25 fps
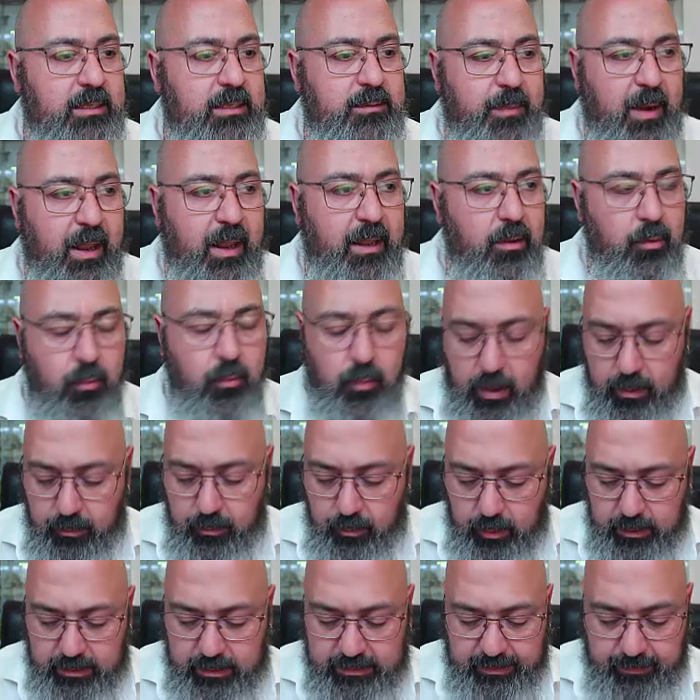sprite
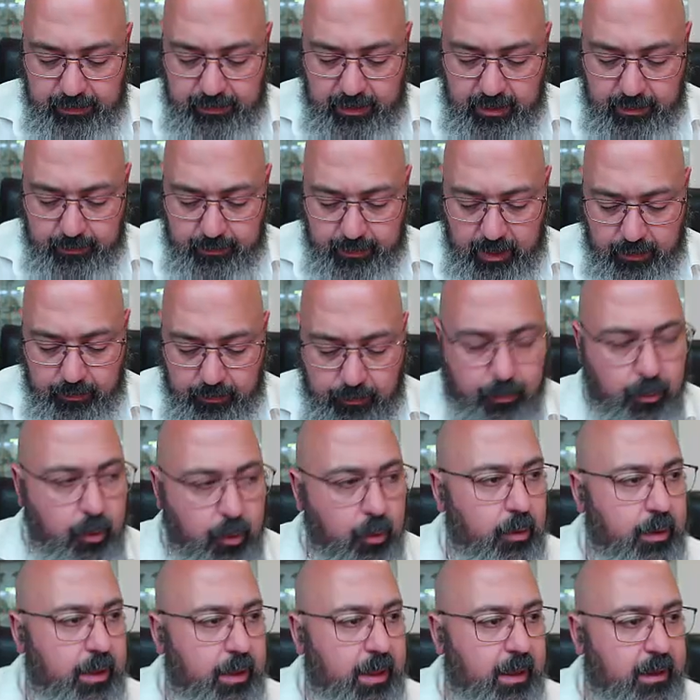nuevo que se va a llamar
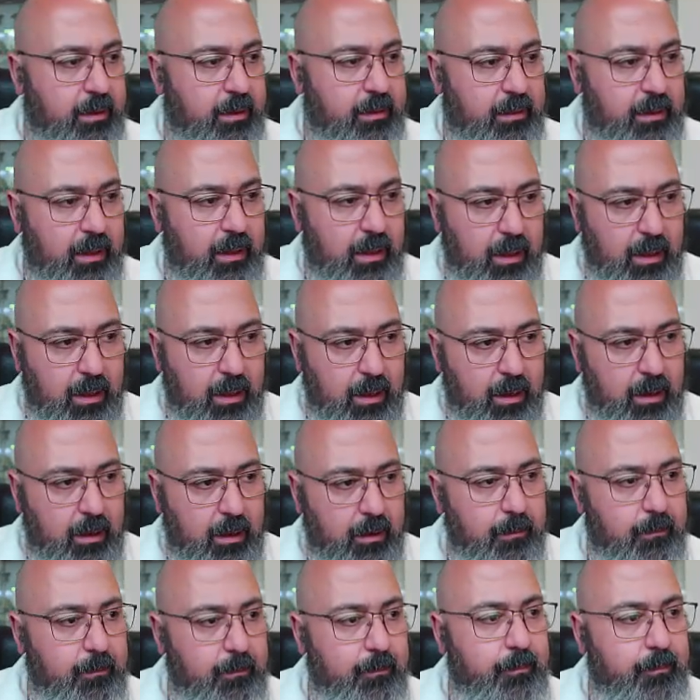proyectil